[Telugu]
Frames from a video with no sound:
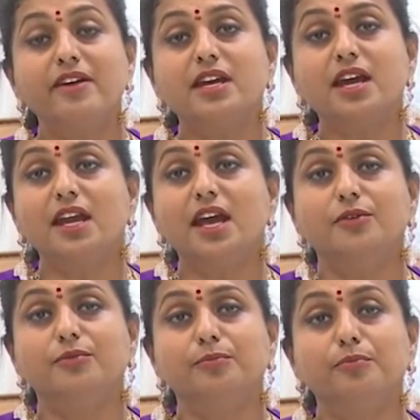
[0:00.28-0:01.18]
పవన్
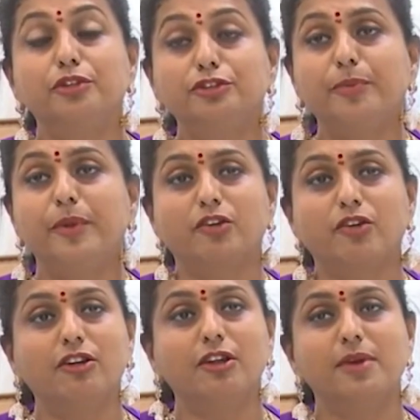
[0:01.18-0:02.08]
కళ్యాణ్ పొత్తు
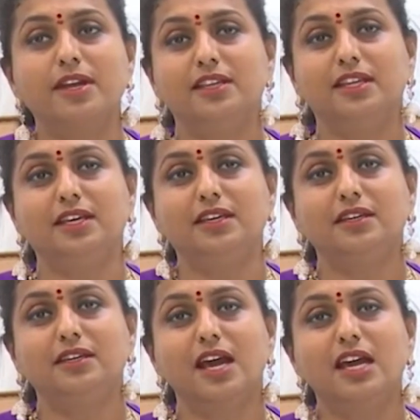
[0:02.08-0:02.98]
పెట్టుకోవటం అనేది
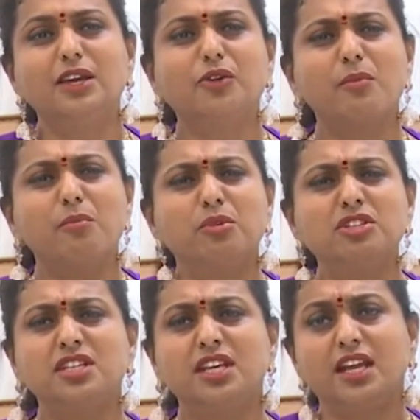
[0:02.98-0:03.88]
అది కూడా
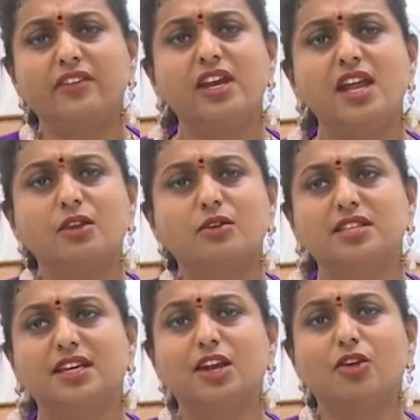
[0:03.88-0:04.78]
ముష్టి ఇరవై నాలుగు
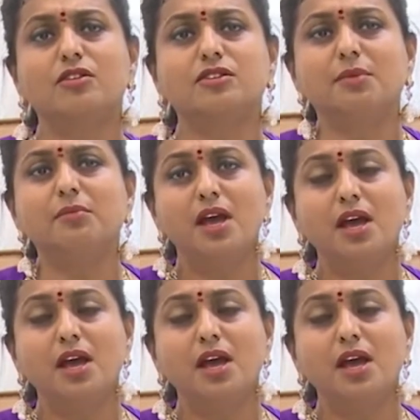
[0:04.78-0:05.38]
సీట్ల కోసం